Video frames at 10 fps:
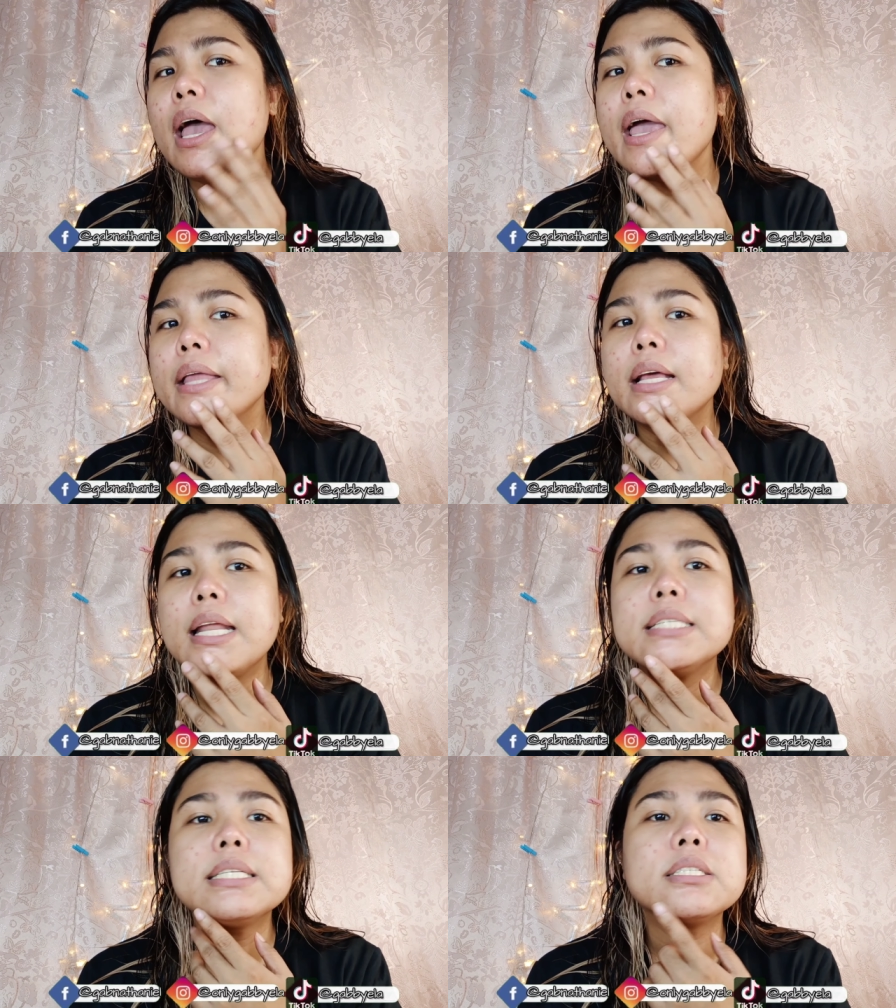And
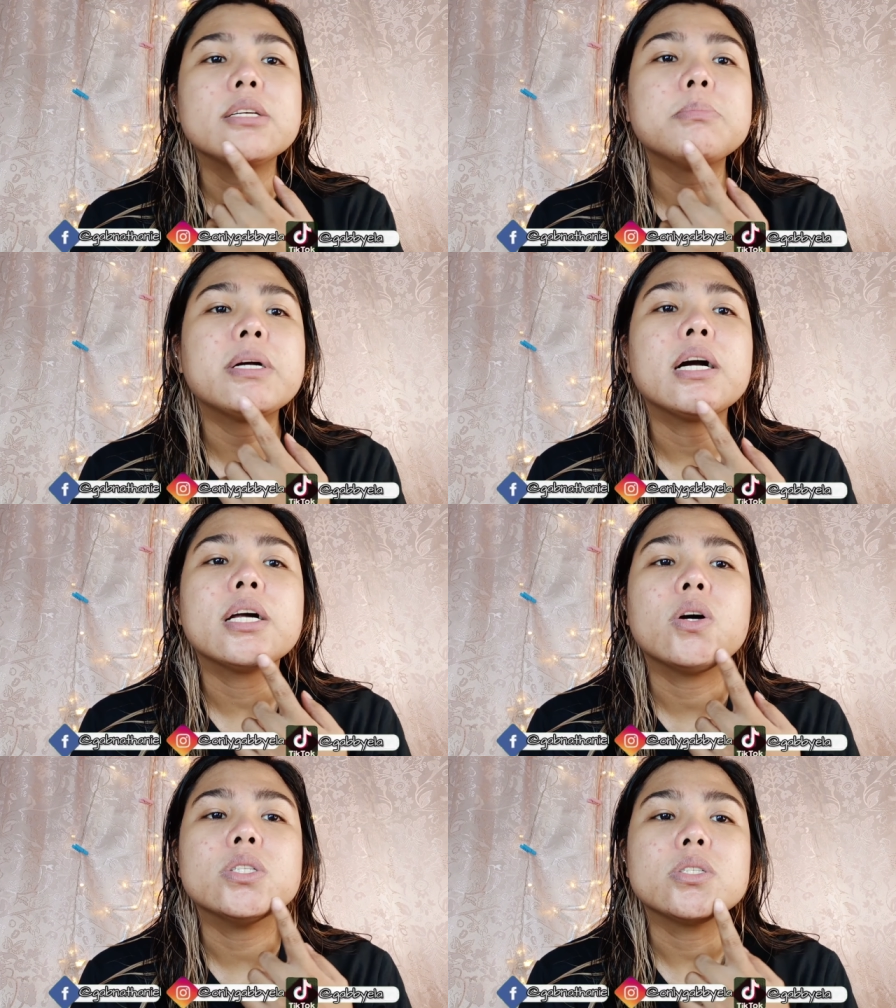na-lesson niya yung
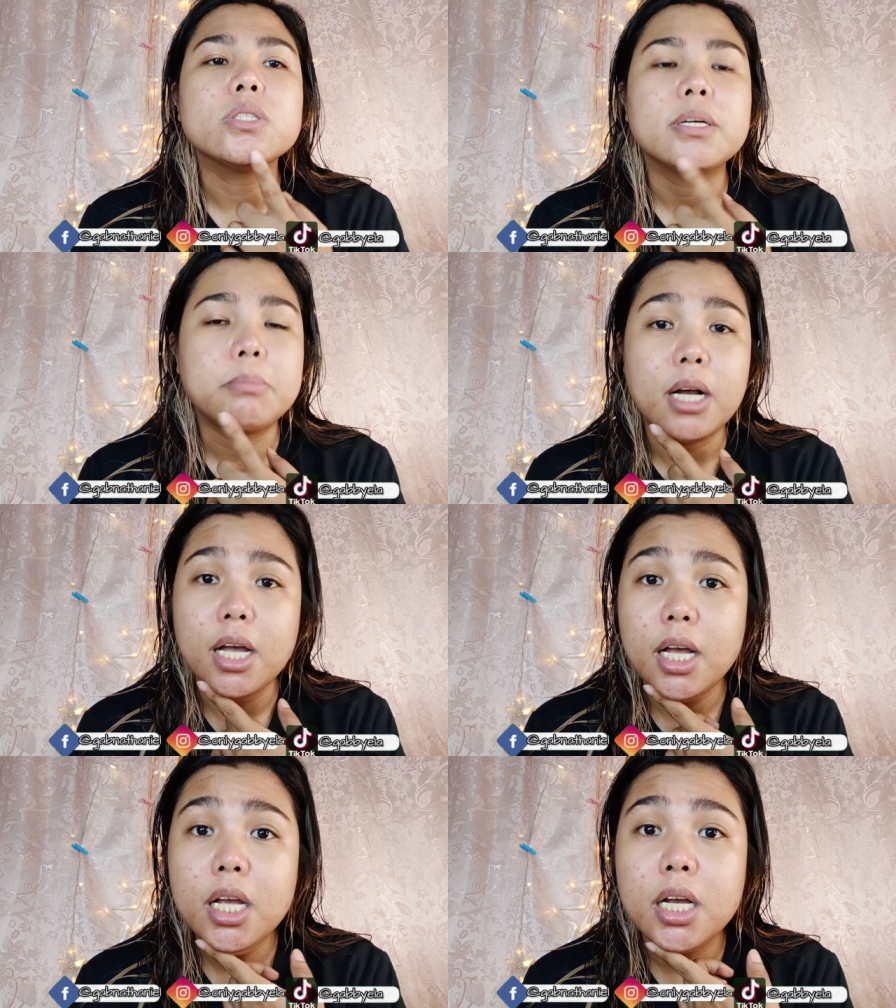pagkakaroon ko ng
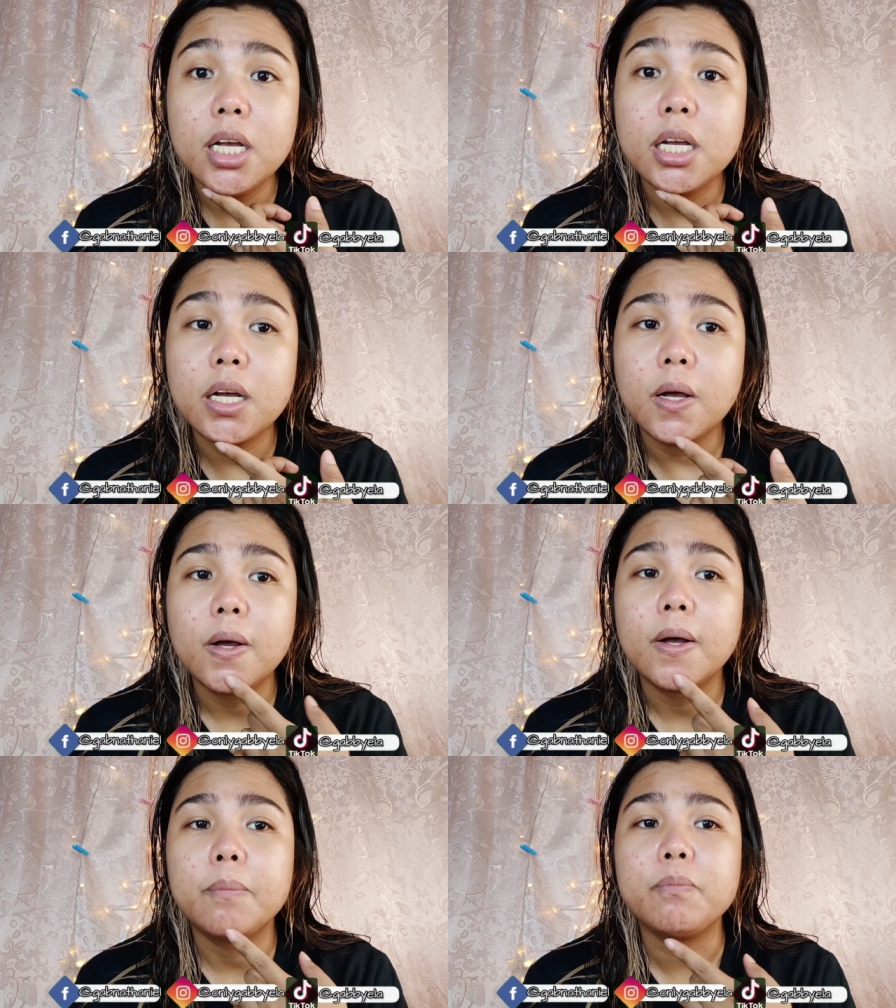mga
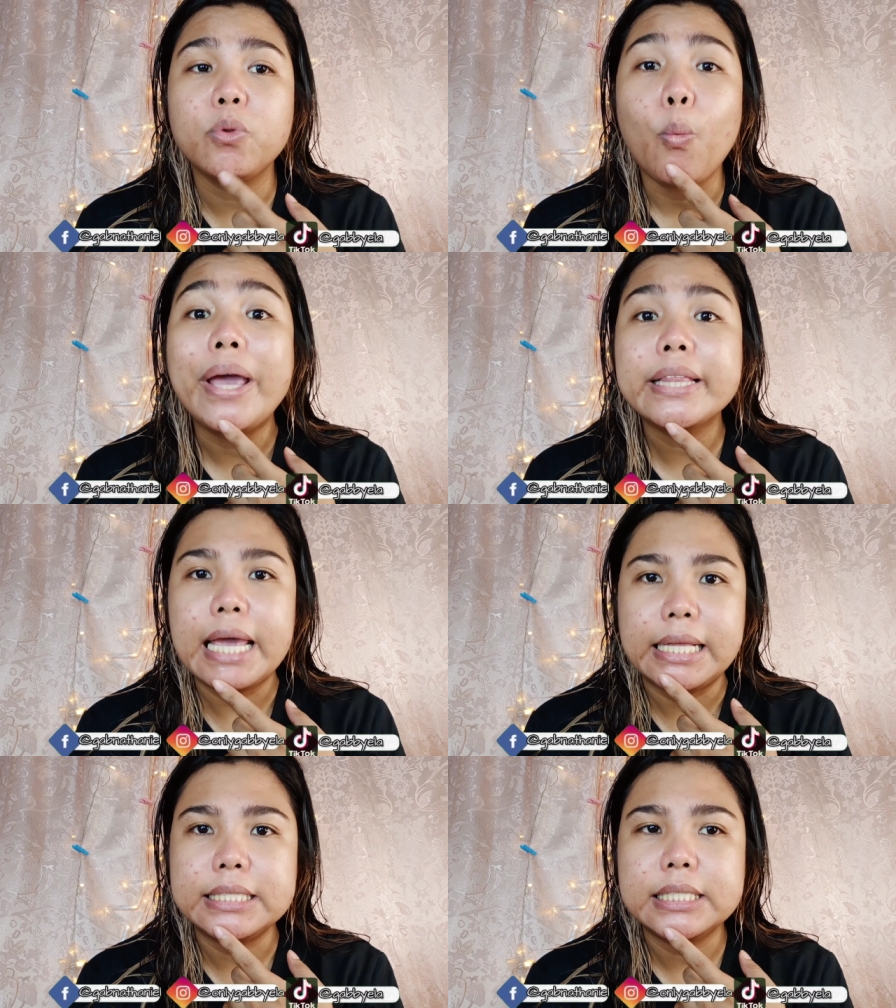um,
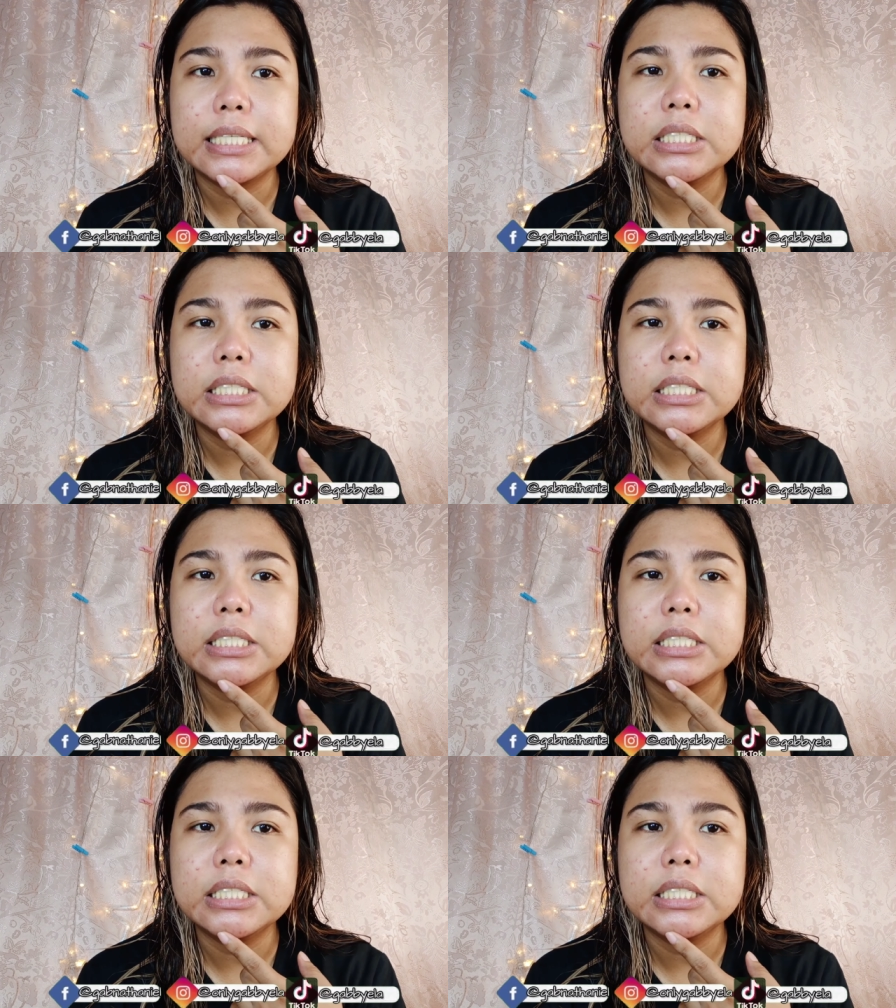whiteheads.